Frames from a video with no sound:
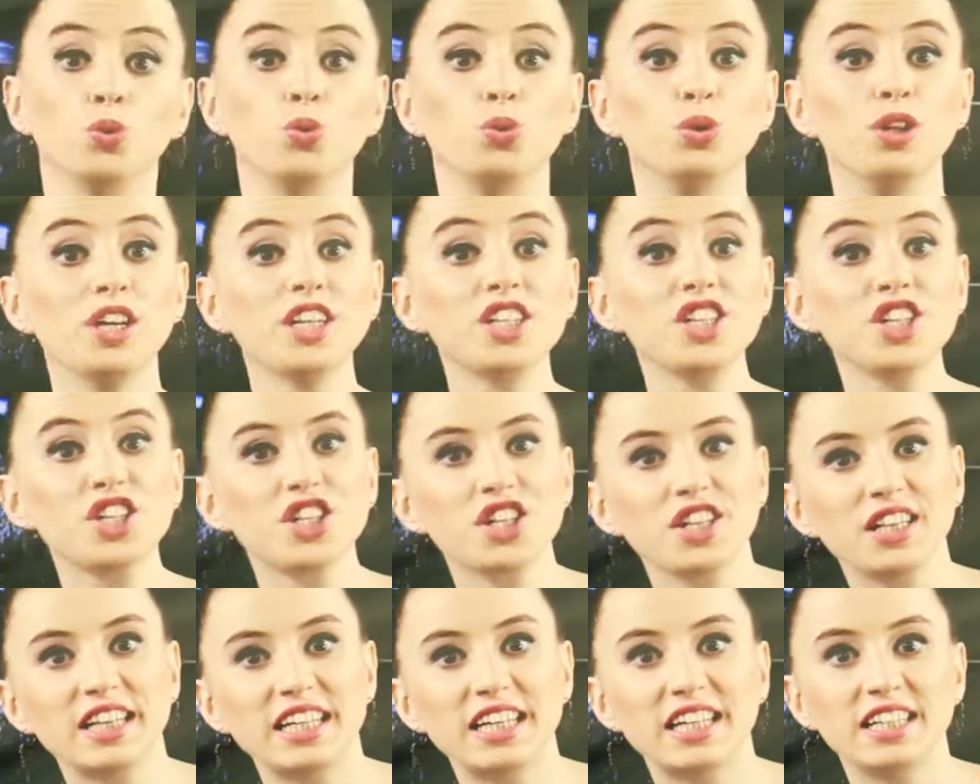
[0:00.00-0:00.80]
Güneş
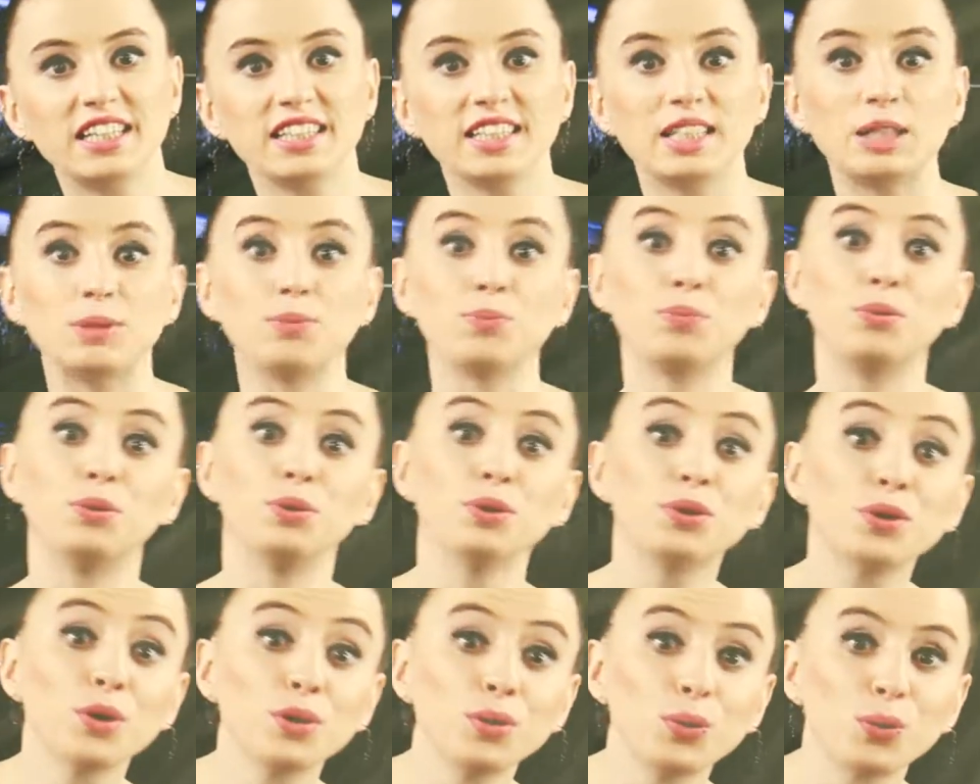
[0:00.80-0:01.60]
ışınlarının
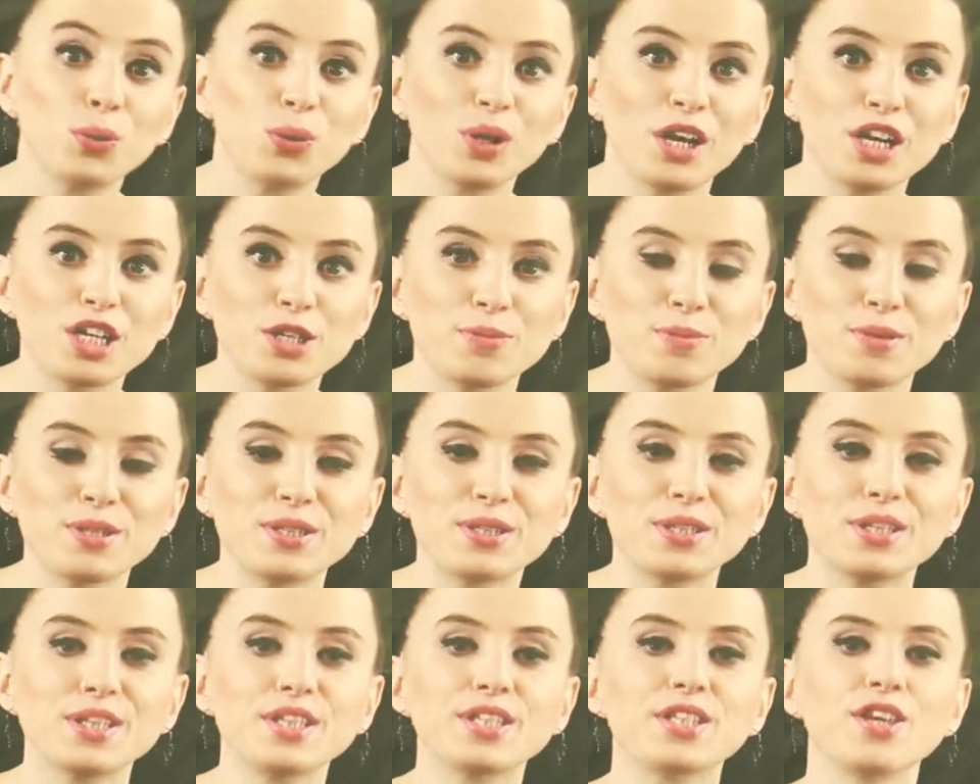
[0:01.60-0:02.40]
Plüton'a
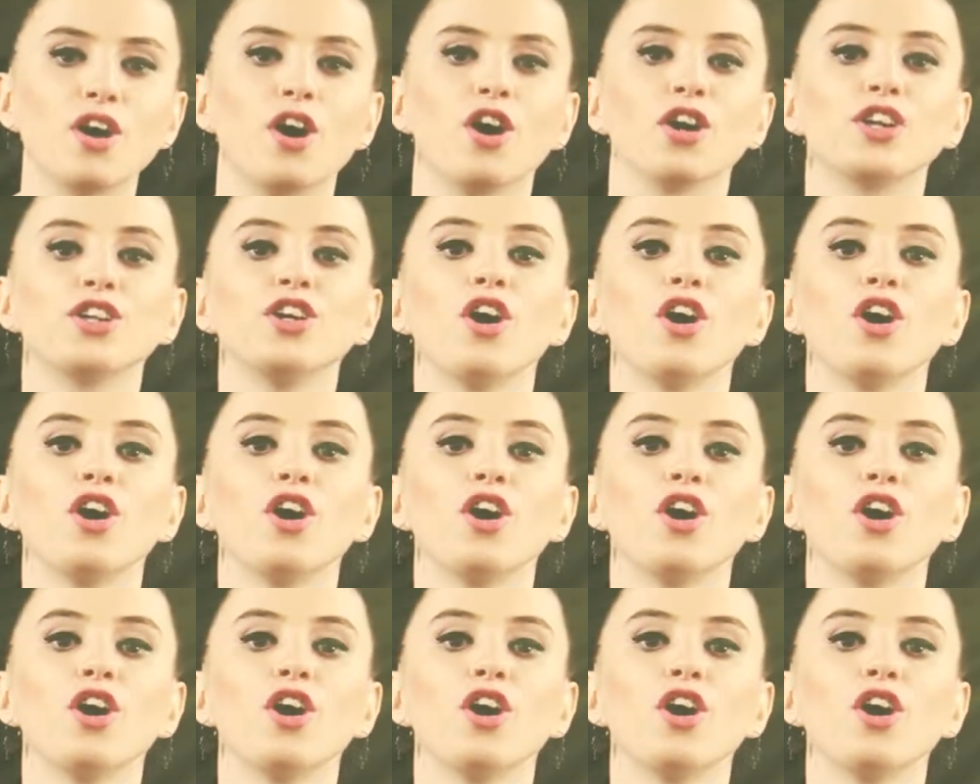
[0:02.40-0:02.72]
ulaşması ise